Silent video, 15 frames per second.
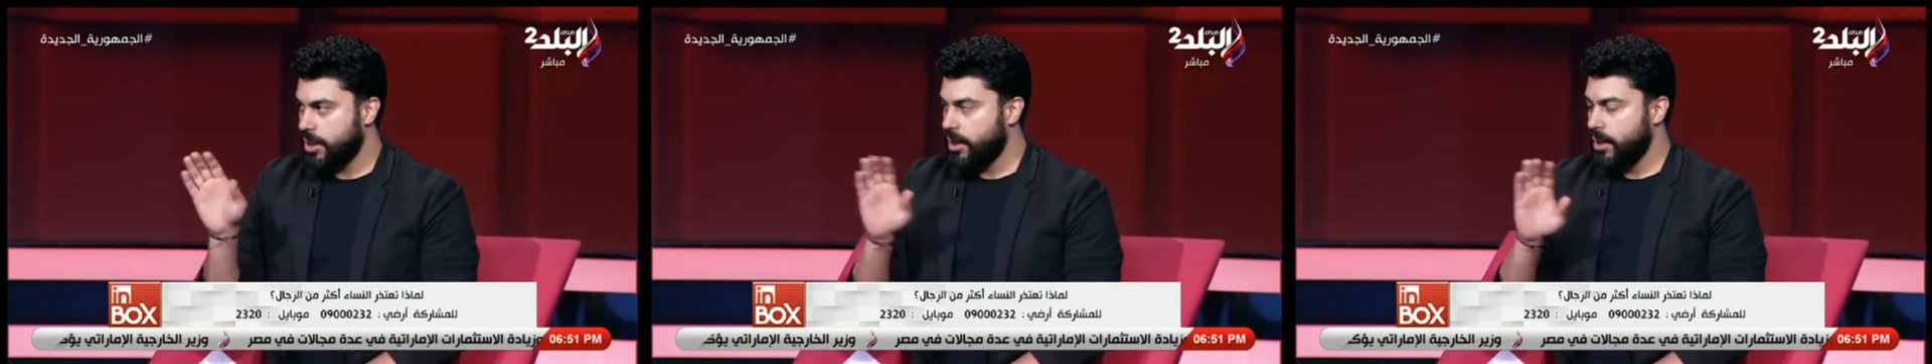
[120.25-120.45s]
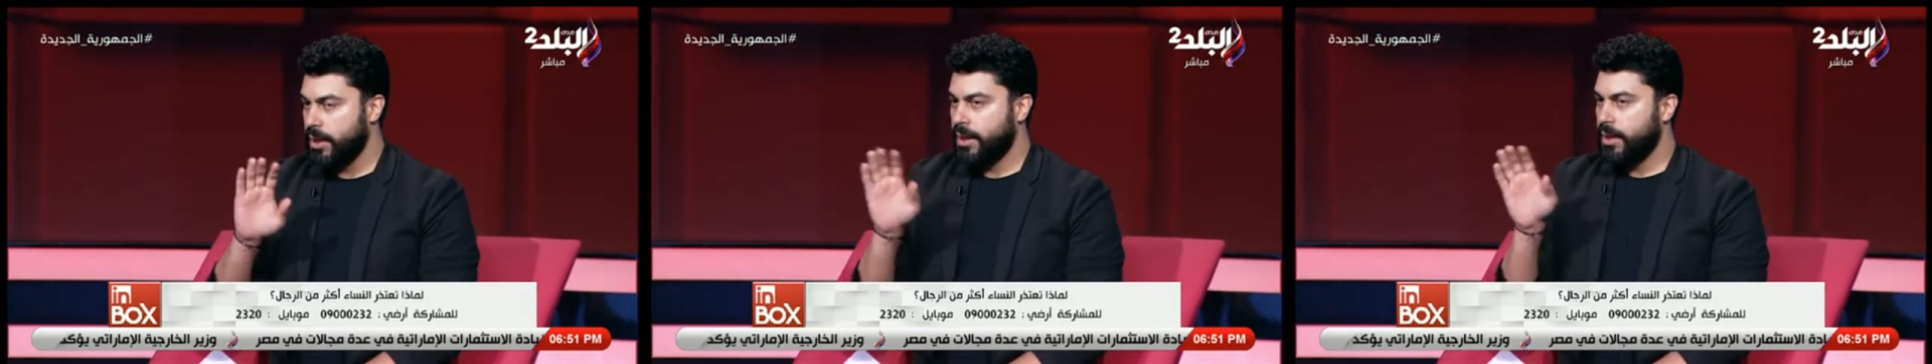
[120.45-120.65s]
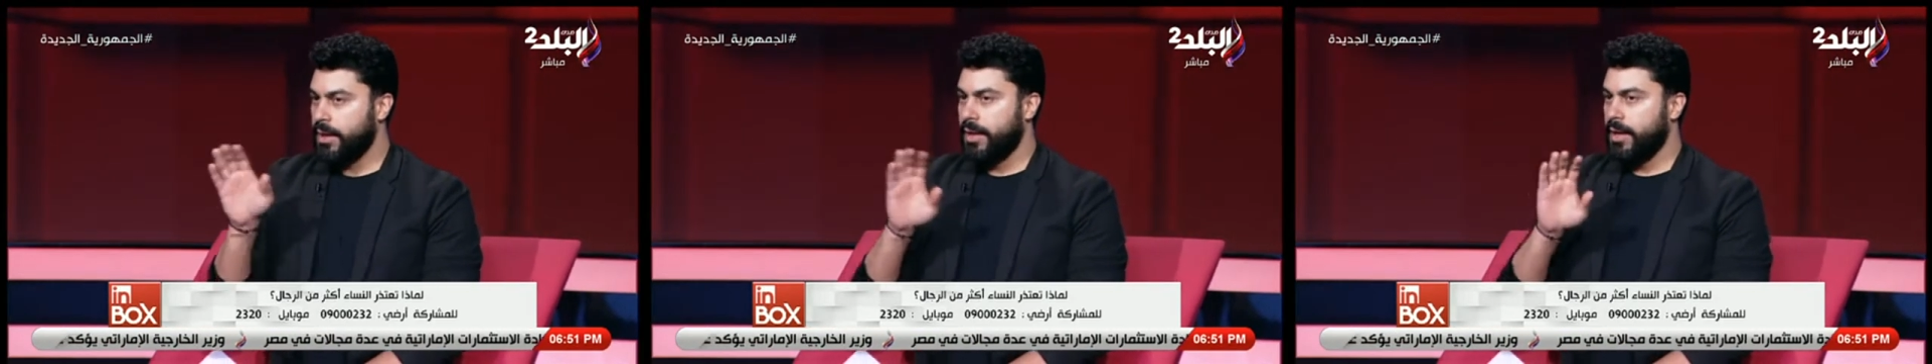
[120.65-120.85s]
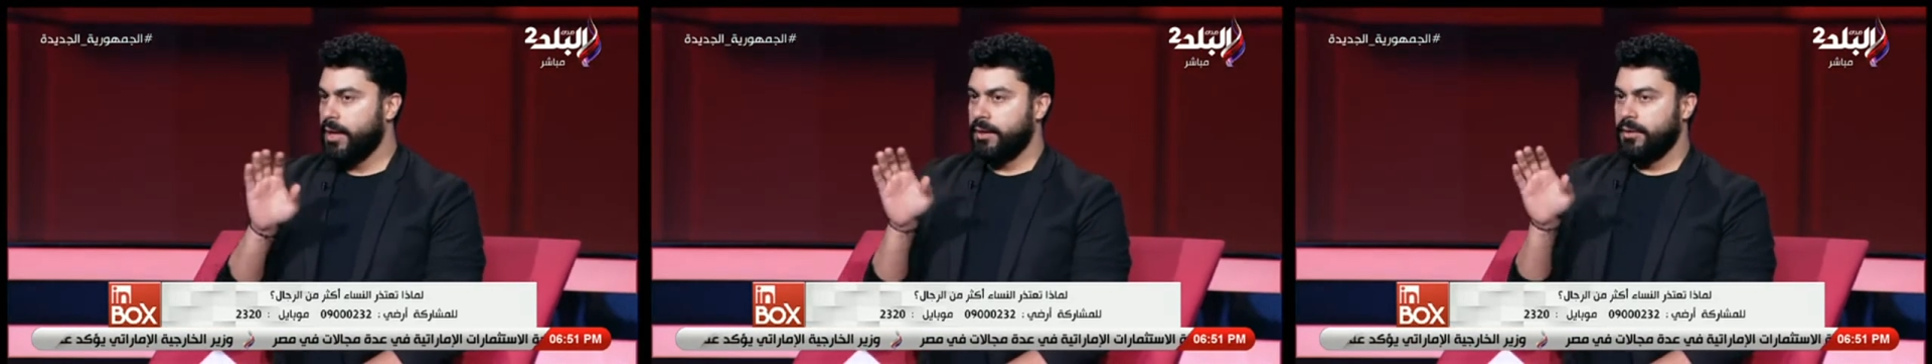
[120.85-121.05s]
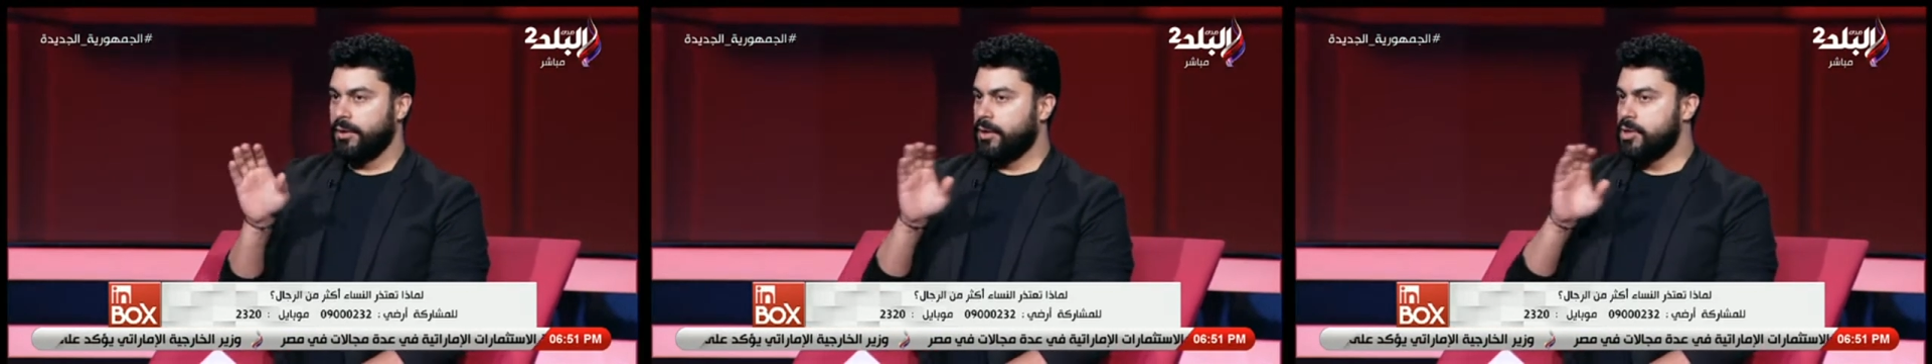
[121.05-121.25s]

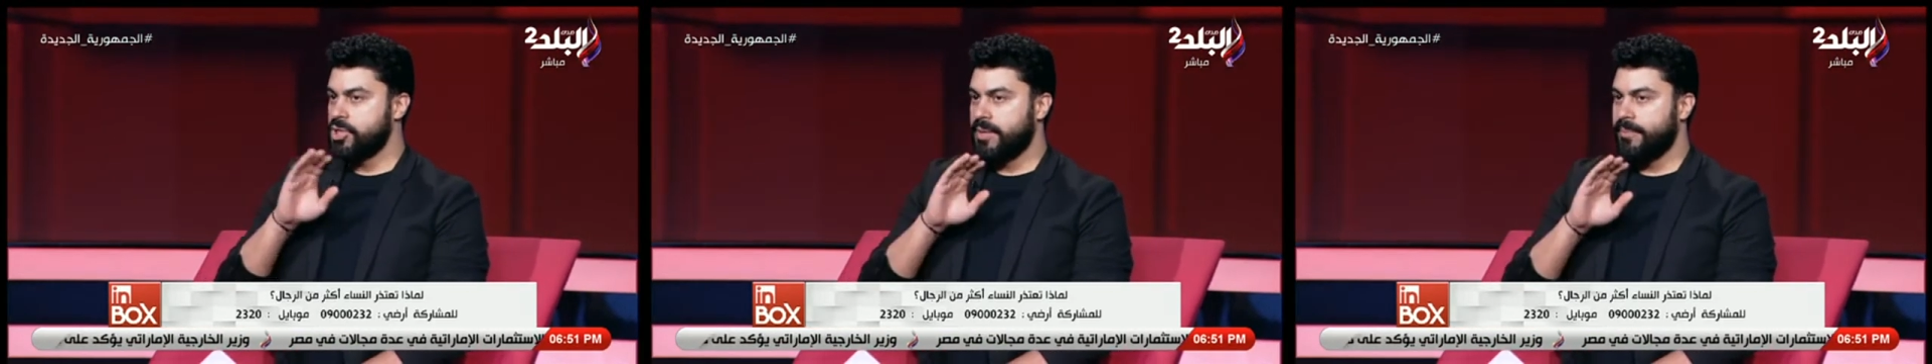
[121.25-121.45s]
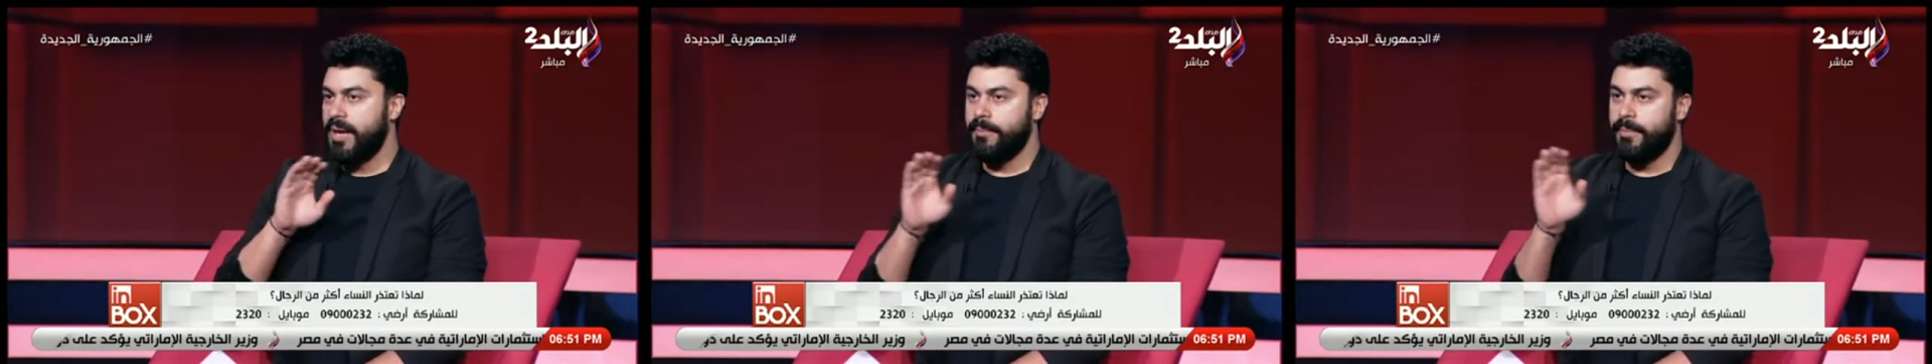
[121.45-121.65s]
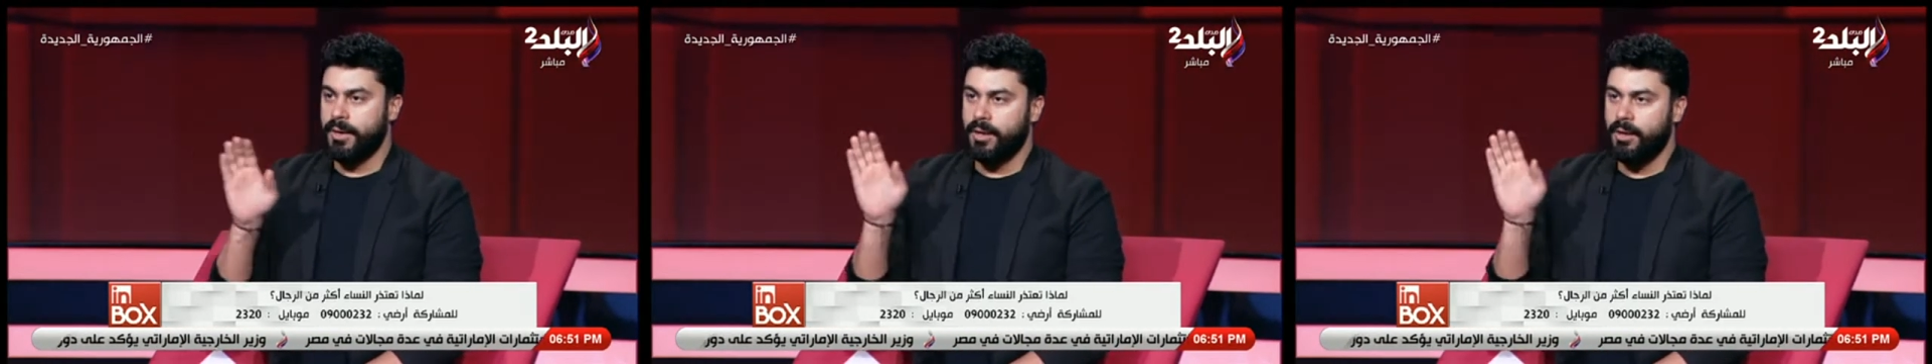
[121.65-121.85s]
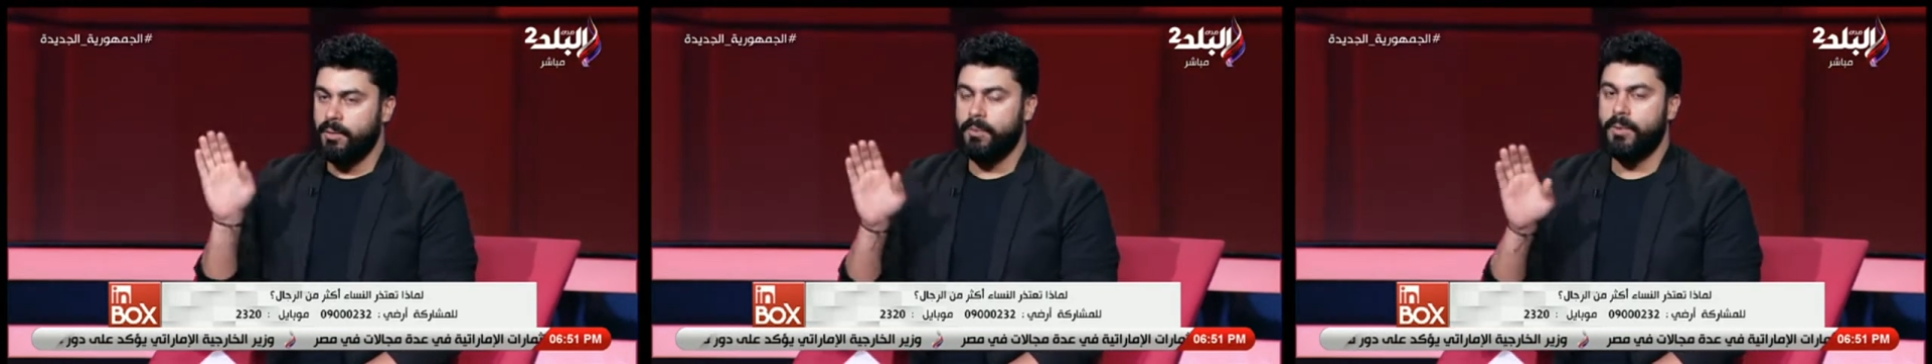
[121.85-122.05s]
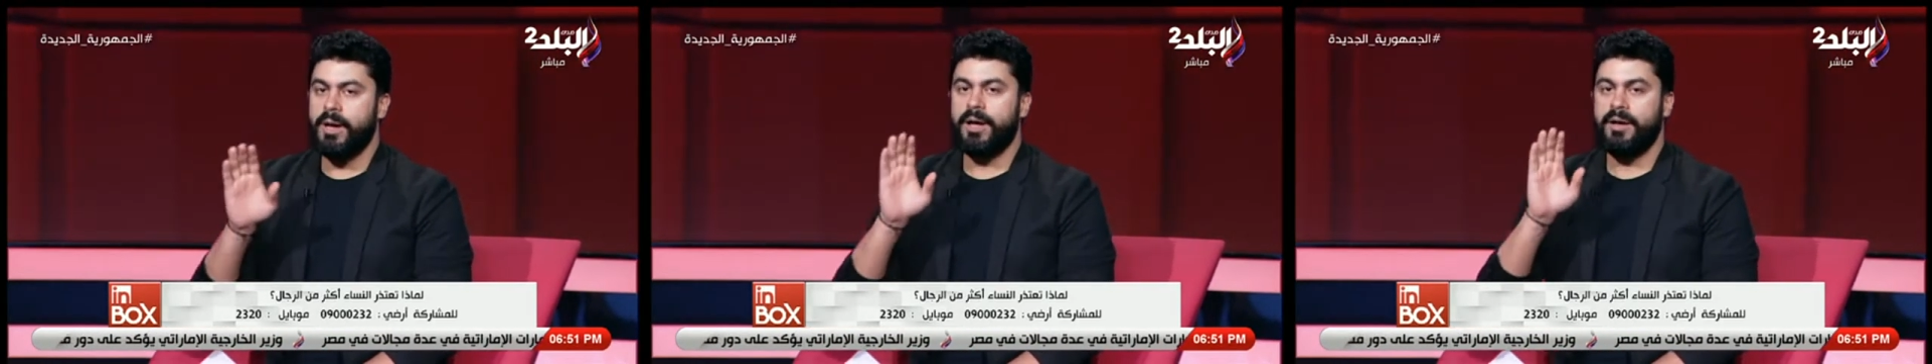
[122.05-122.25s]
آه نقاش تماما
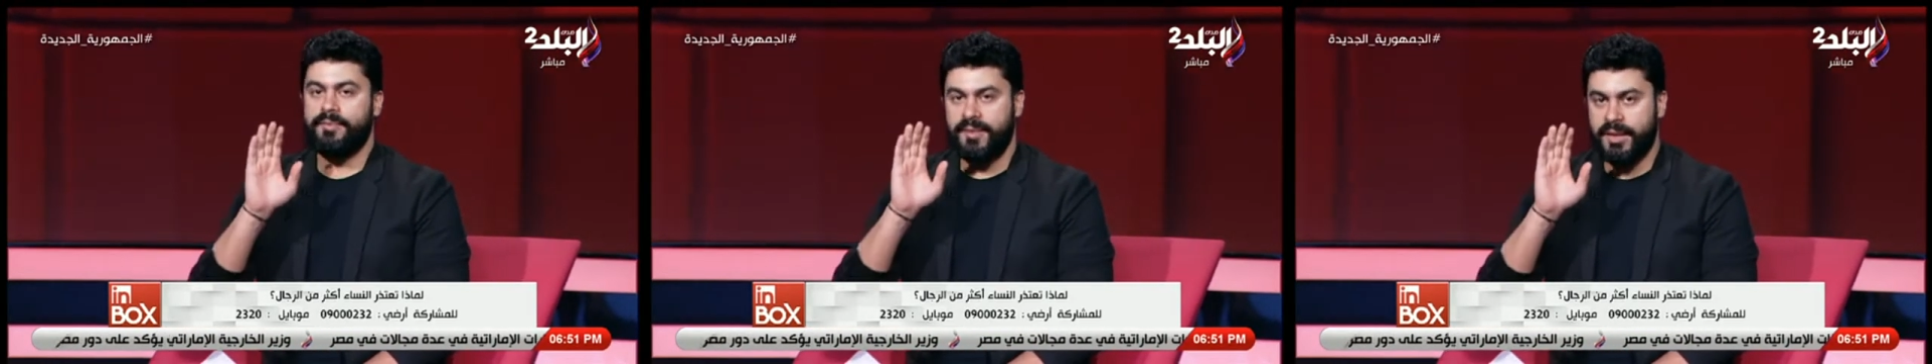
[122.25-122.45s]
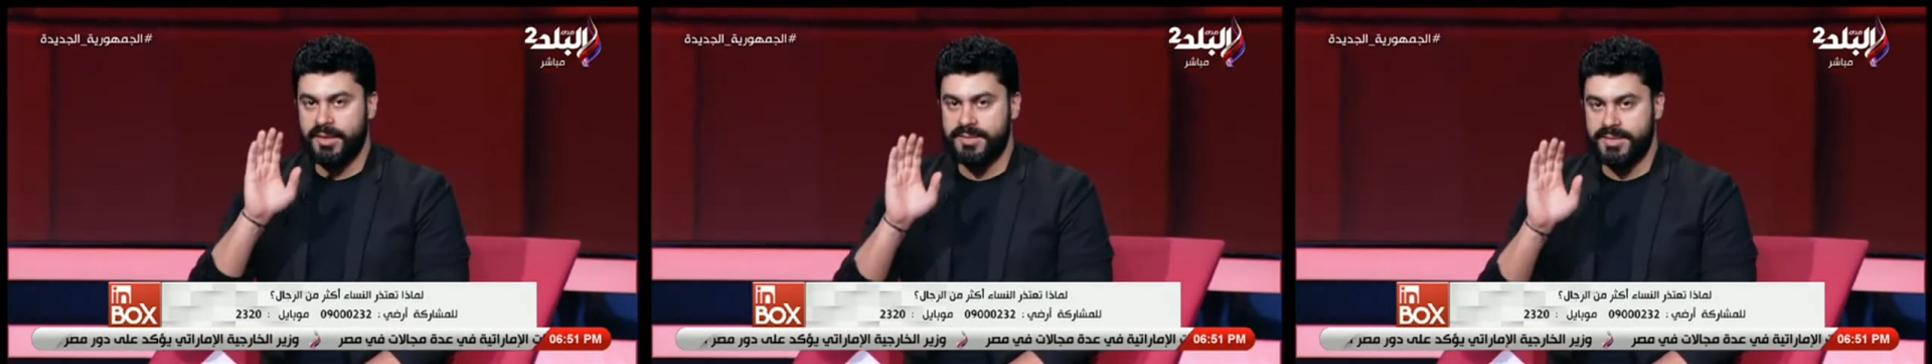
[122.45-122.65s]
هو مم. فعلا